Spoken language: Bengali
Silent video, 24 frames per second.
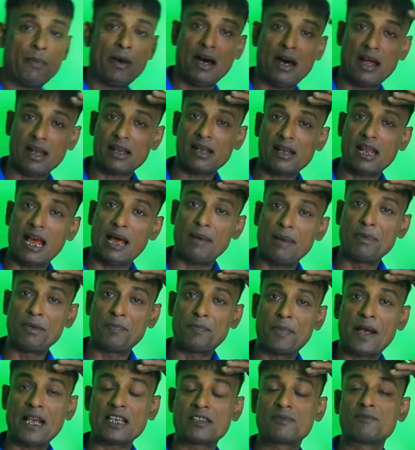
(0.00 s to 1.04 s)
আমার আমি
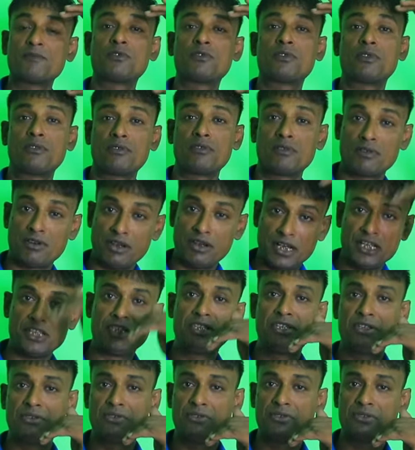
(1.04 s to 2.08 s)
পাঁচ ফুট নয়
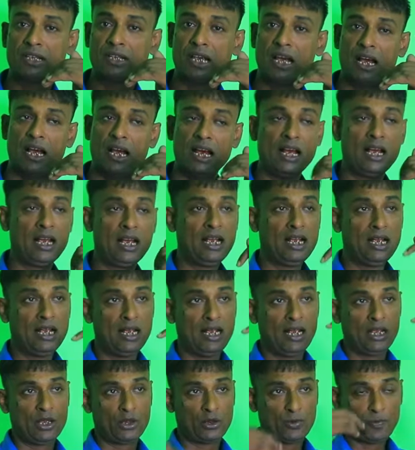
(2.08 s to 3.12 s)
ইঞ্চি উঁচা
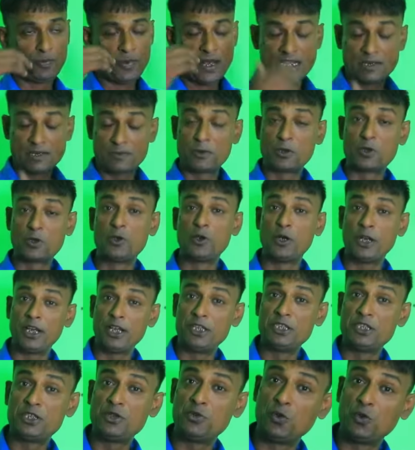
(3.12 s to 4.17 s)
পাঁচ ফুট নয়
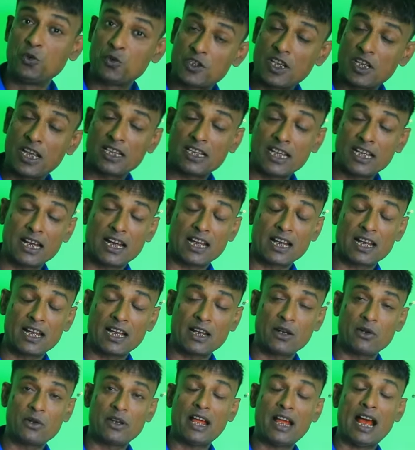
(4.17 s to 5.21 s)
ইঞ্চি উঁচা থাকার
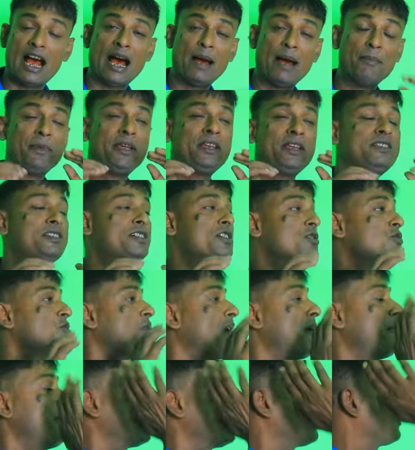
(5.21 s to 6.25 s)
কারণে আমি যেন
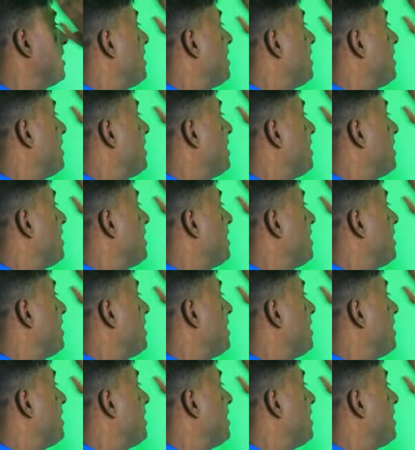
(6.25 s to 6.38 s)
আমার